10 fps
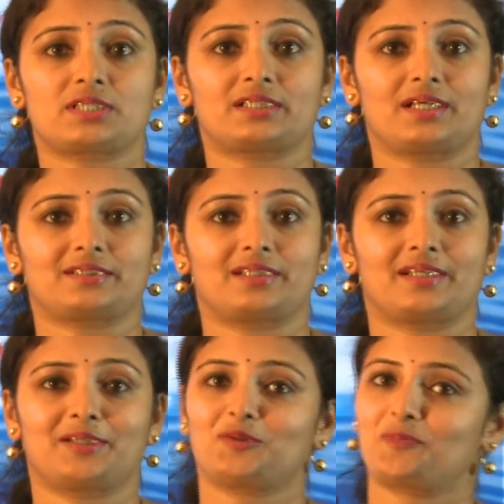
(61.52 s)
ज्यादा आता
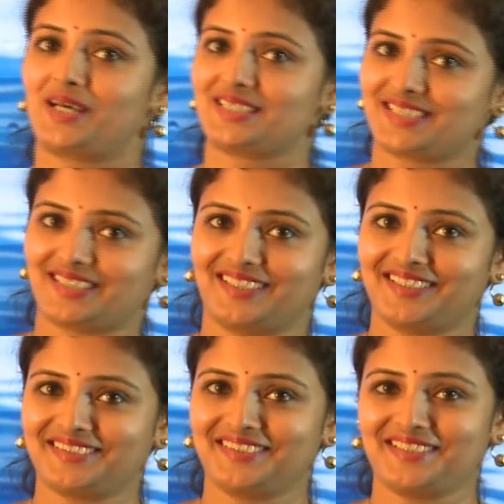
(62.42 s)
है तो प्यास ज्यादा
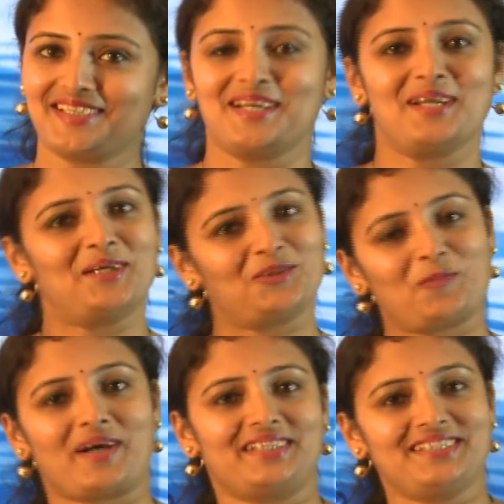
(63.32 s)
लगती है तो
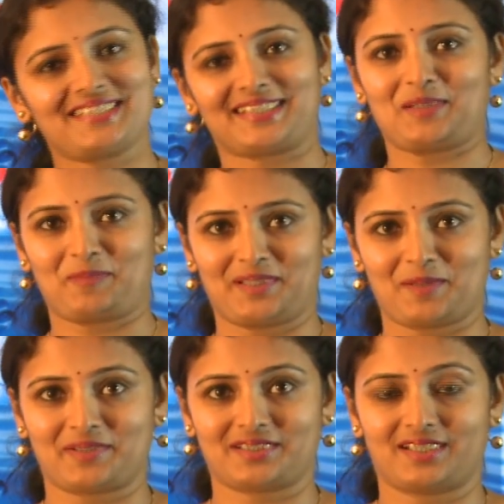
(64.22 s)
पानी ज्यादा पीना
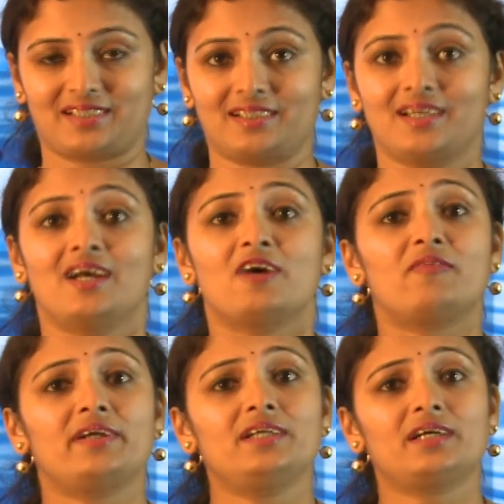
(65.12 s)
पड़ता है
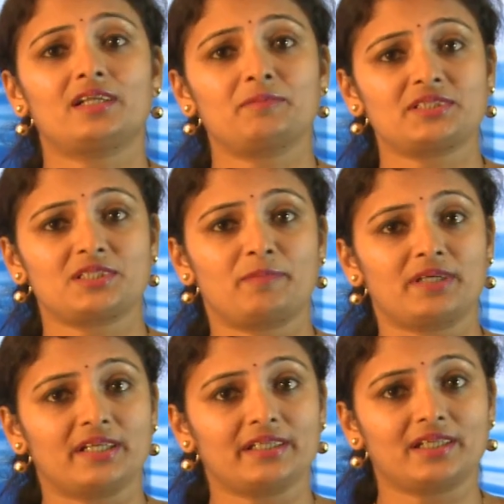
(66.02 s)
वहीं अगर हम किसी
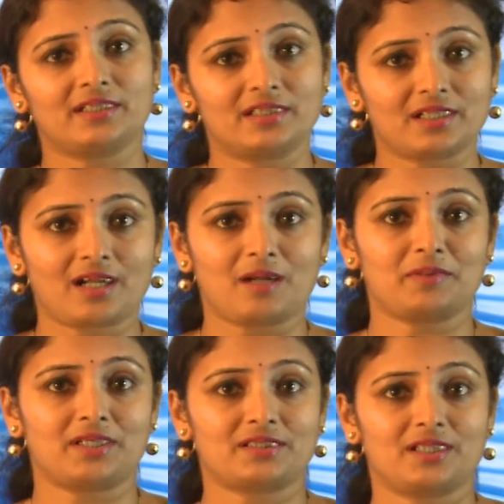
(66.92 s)
बिल्डिंग के अंदर काम
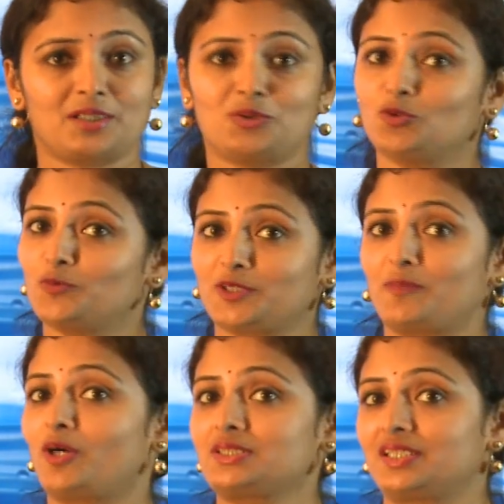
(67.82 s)
करते हैं धूप से
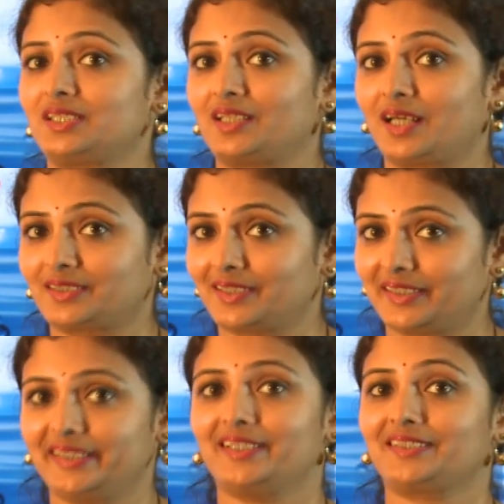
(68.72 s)
बहुत ज्यादा नाता
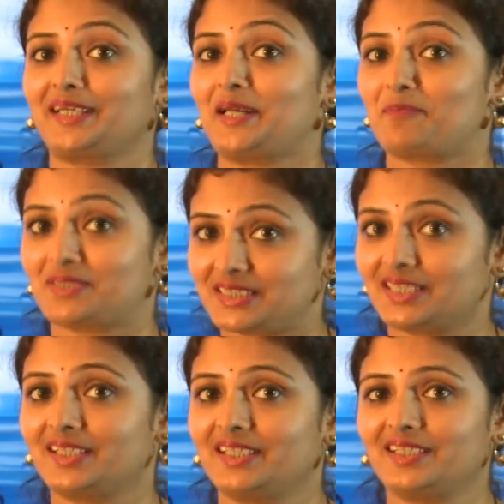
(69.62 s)
नहीं आता है
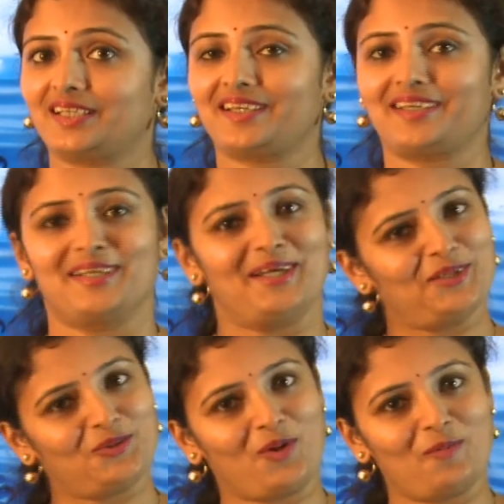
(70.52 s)
पसीना नहीं आ रहा है
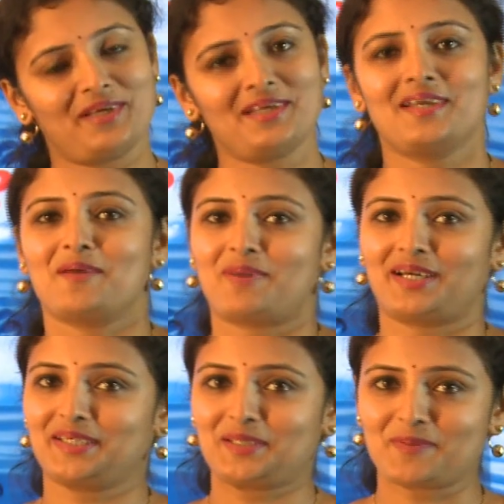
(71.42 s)
तो हमें
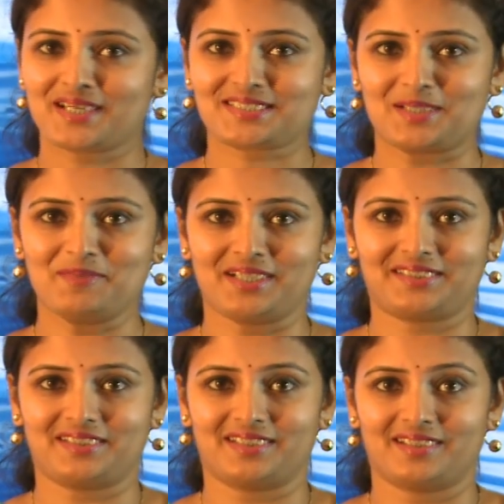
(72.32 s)
पानी की प्यास कम
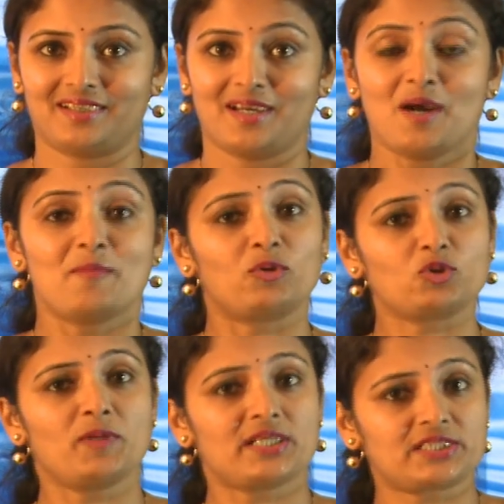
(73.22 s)
लगती है पर
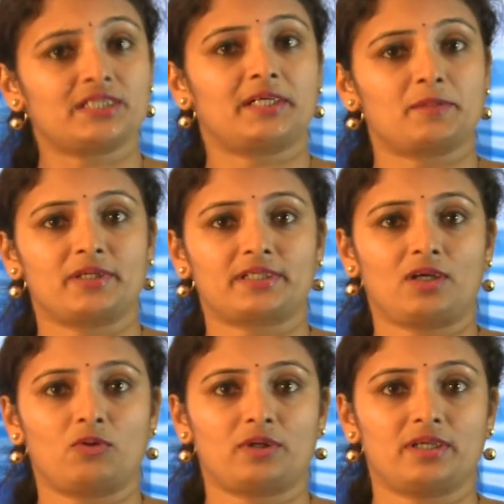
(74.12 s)
उसमें आजकल गड़बड़ क्या
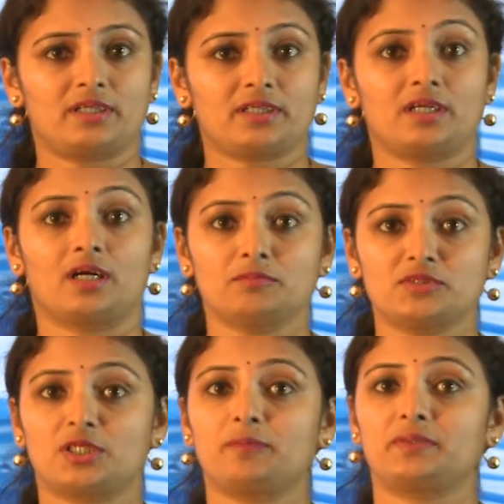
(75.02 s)
हो गई है कि हम
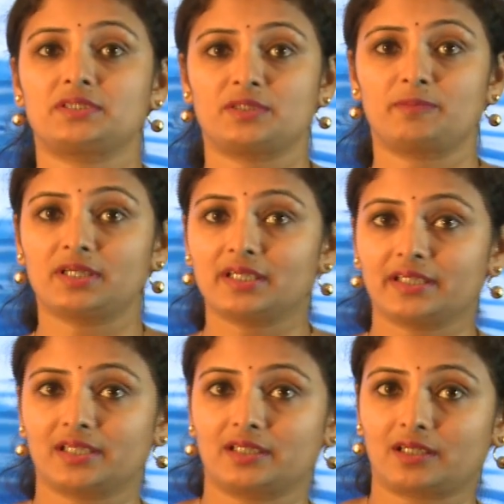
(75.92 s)
जब किसी बिल्डिंग
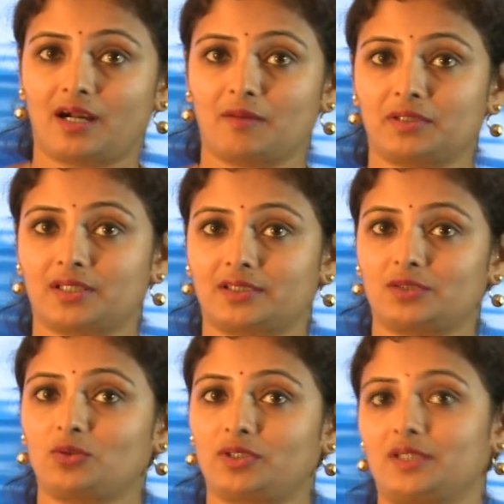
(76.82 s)
के अंदर काम करते हैं
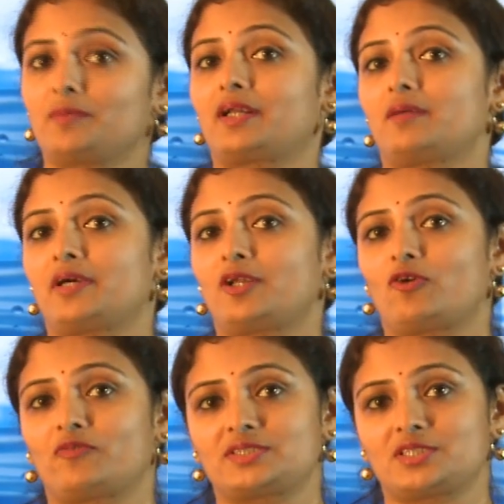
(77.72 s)
तो कई बार हमारे
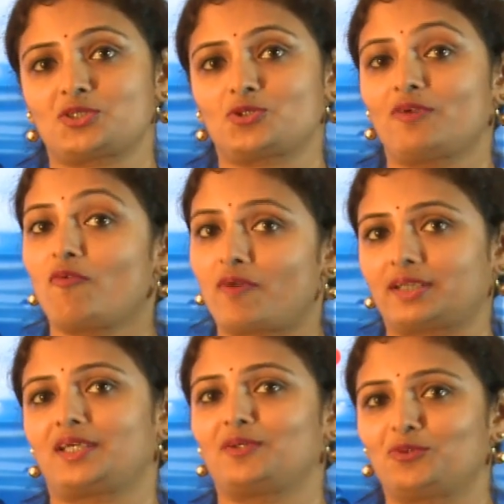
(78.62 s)
ऑफिस जो है वो
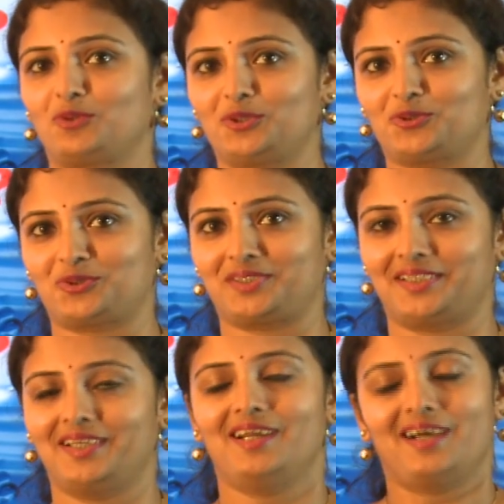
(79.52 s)
वातानुकूलित होते हैं
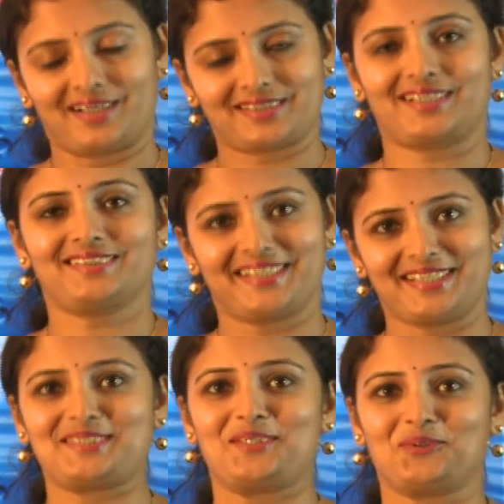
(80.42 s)
अर्थात
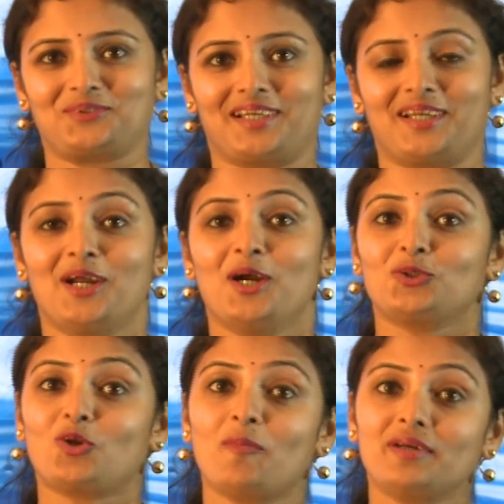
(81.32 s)
एसी होता है
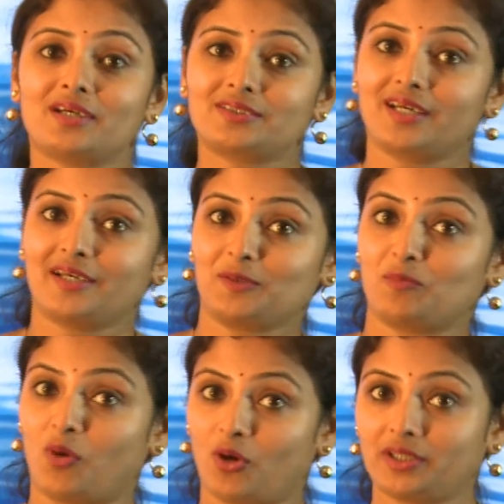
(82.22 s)
तो हमें लगता है कि
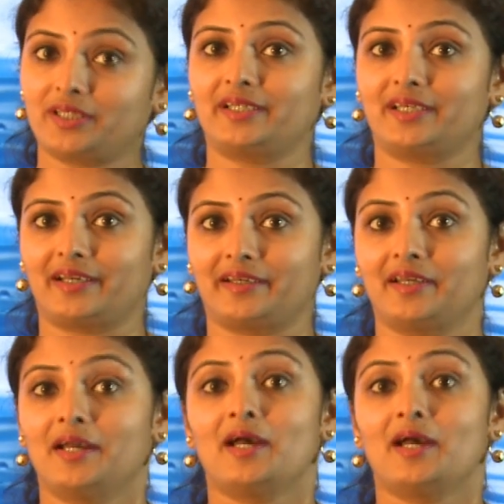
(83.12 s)
बहुत ठंडा है